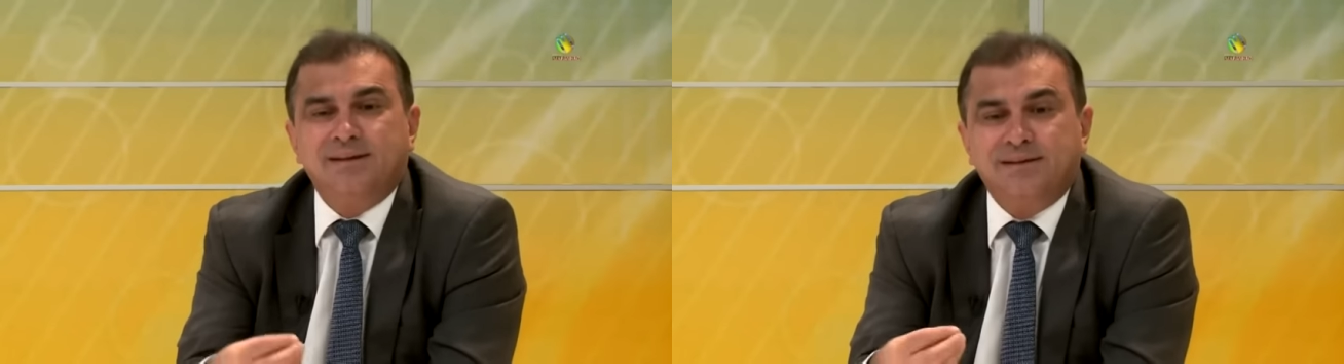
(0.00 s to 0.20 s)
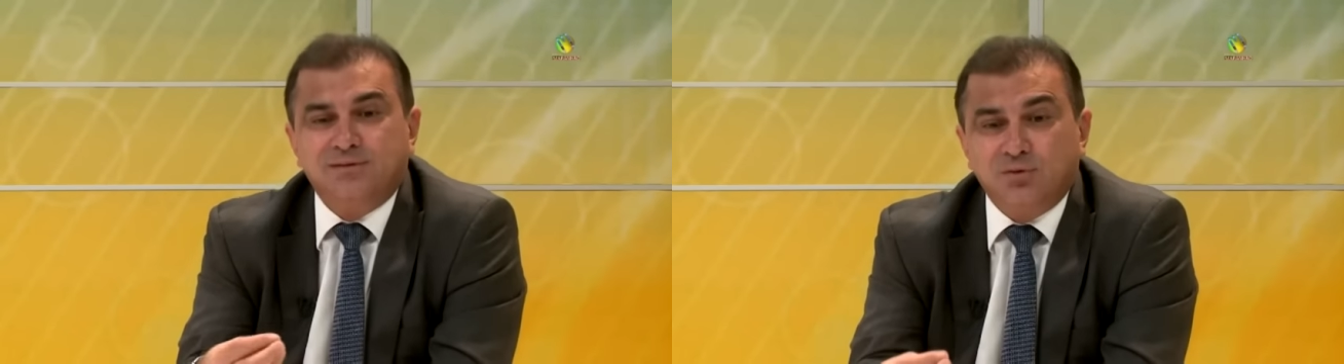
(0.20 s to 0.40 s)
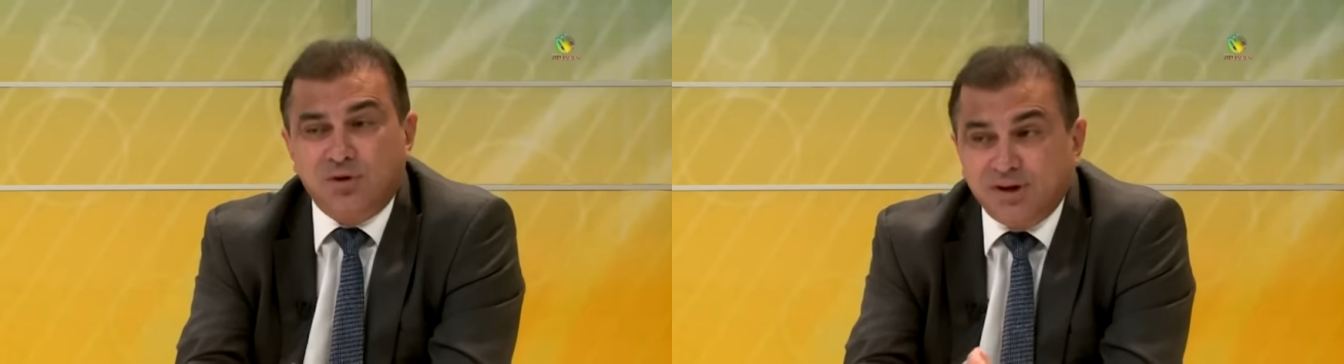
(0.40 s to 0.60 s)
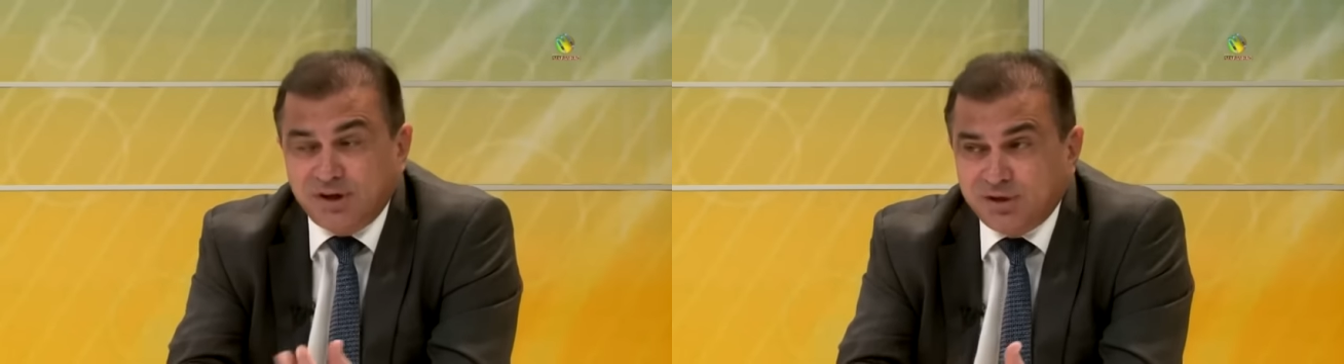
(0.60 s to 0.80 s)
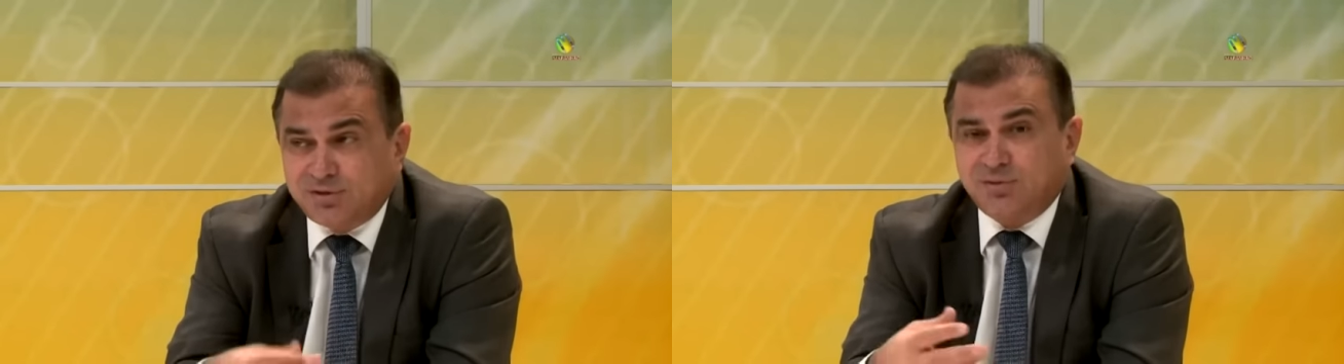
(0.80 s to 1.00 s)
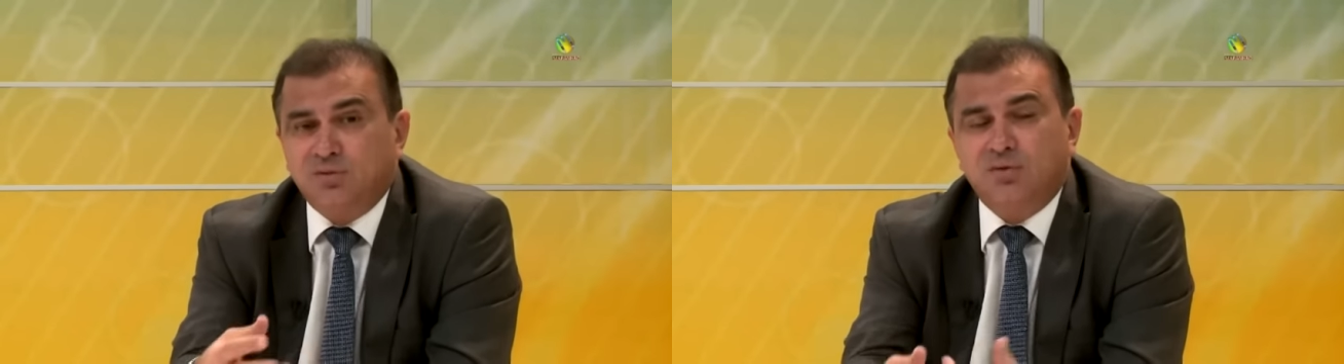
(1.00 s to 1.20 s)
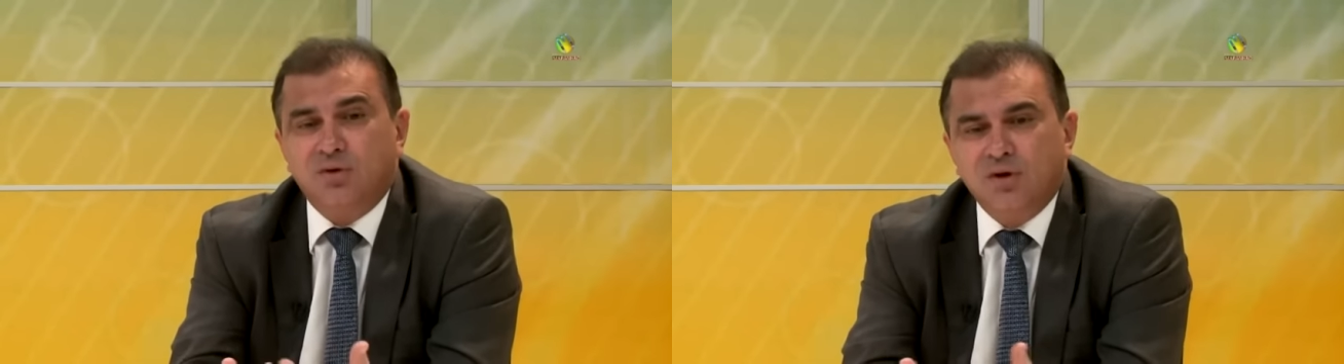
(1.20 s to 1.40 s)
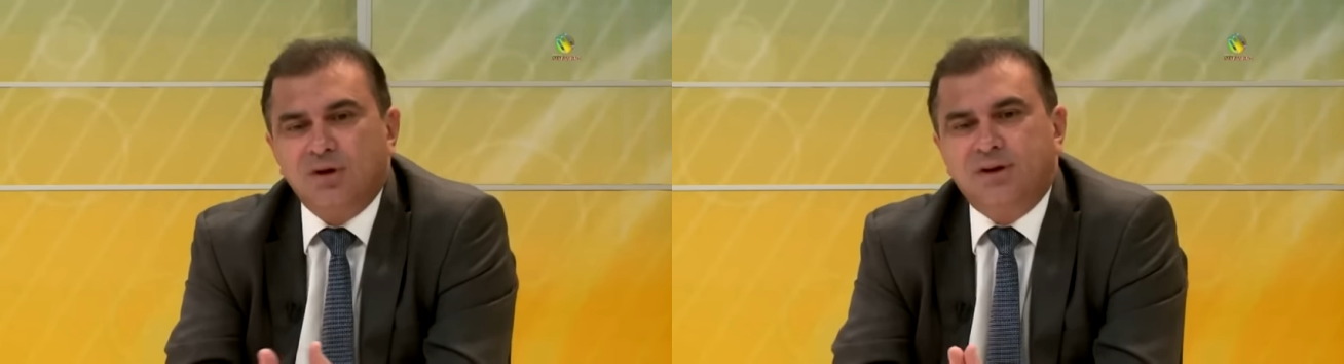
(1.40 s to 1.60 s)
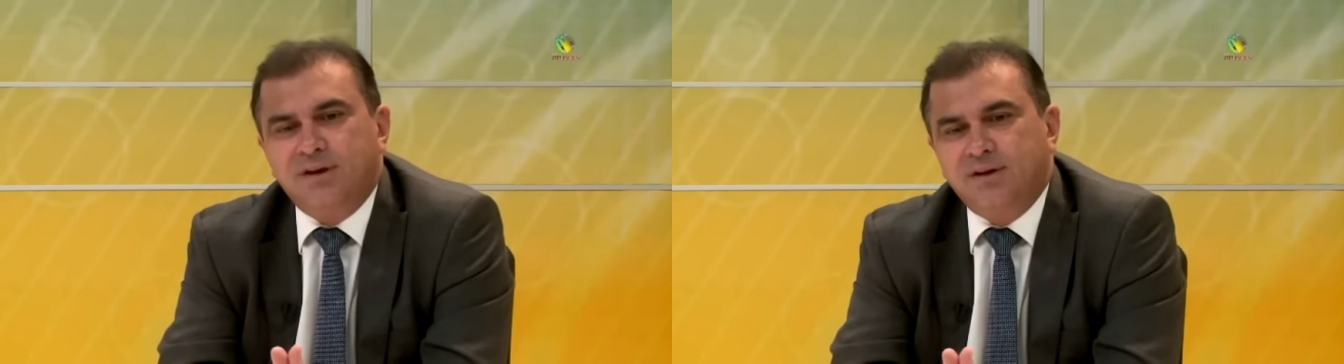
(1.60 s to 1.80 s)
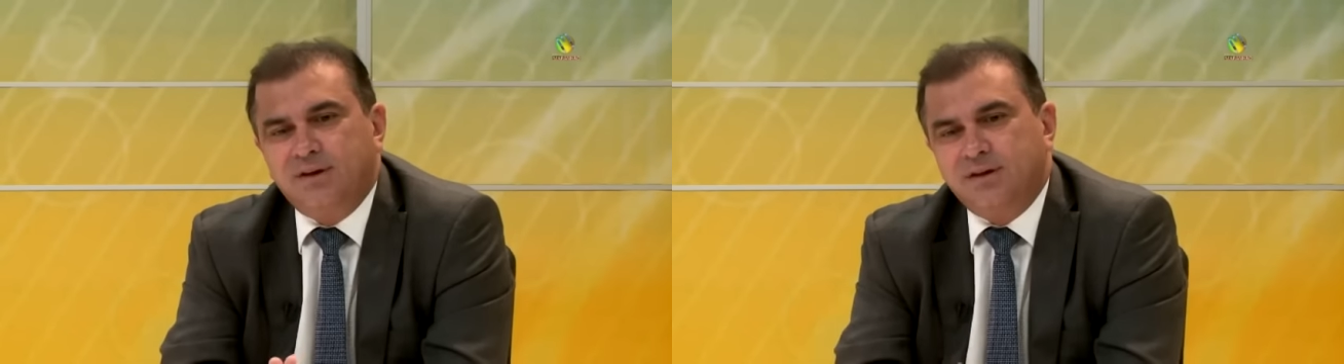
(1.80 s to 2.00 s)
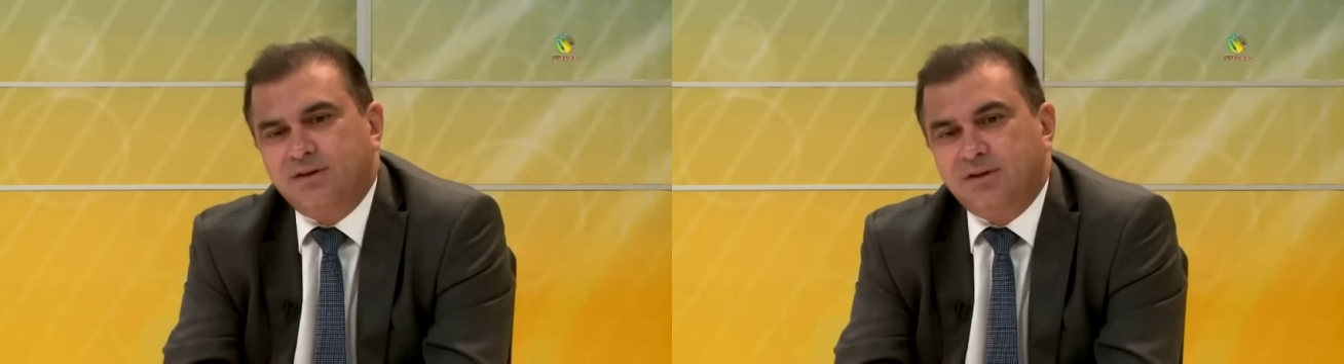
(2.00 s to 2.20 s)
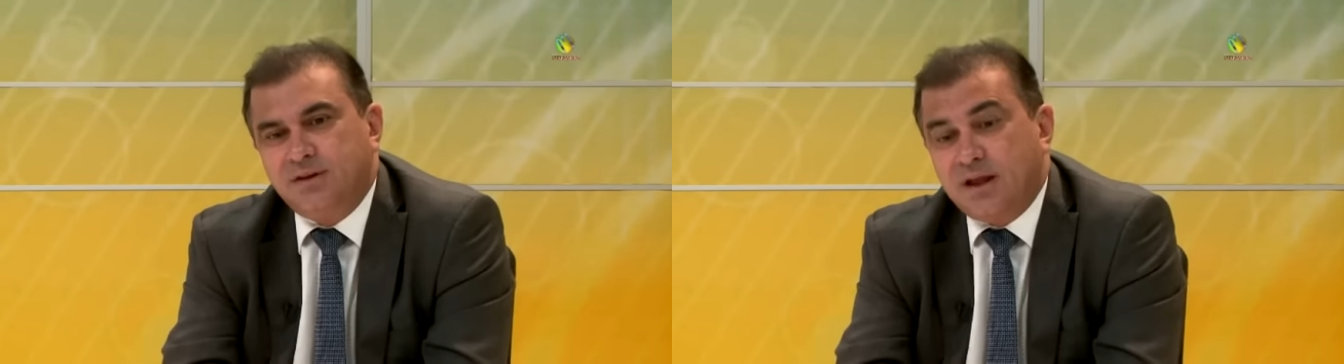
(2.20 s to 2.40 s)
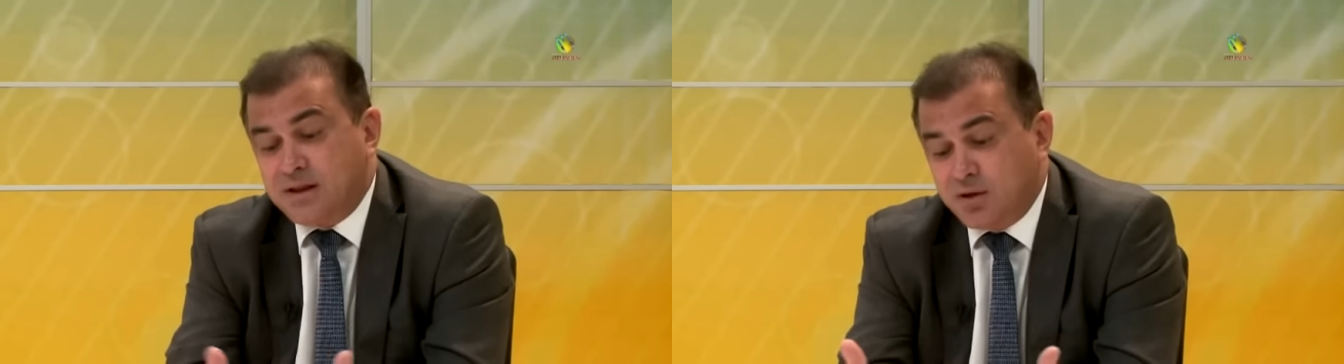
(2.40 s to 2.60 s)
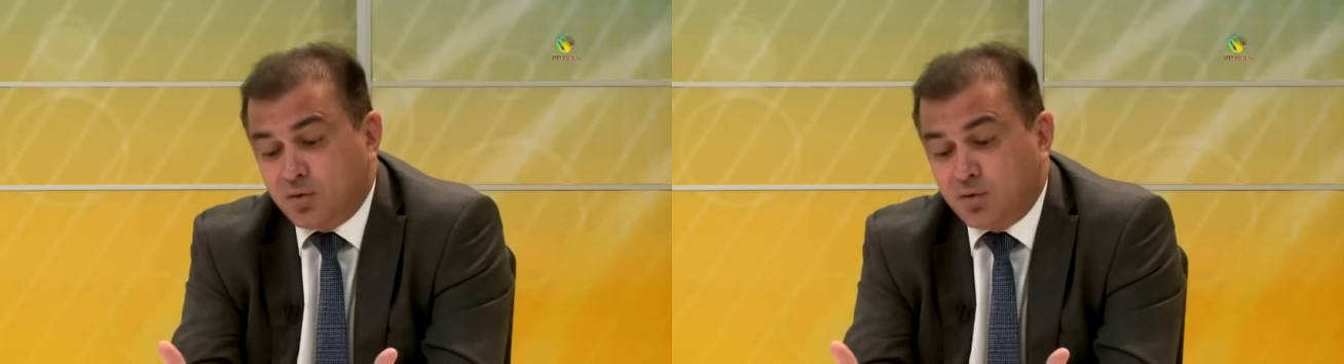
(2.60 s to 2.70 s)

de, do risco que, desse